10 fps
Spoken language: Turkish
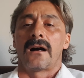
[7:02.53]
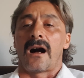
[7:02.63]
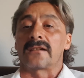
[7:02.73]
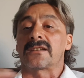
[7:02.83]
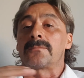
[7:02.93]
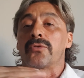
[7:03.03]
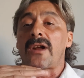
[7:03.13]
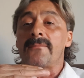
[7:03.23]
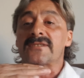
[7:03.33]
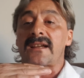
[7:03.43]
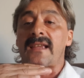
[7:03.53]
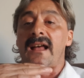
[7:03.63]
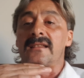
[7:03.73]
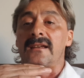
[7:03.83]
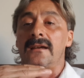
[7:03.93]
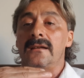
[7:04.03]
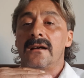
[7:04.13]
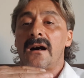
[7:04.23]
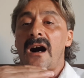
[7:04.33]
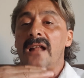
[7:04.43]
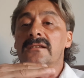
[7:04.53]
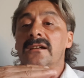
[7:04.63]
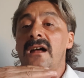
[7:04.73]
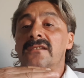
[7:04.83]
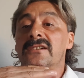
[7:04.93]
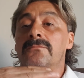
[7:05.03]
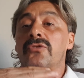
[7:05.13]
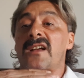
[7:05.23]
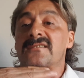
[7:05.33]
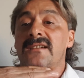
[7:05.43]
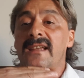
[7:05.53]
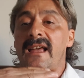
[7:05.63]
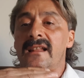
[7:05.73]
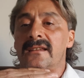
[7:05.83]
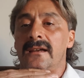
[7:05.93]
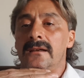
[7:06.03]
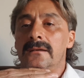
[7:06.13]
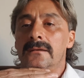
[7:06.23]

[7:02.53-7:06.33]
Artık buramıza geldi. Halkın artık burasına geldi.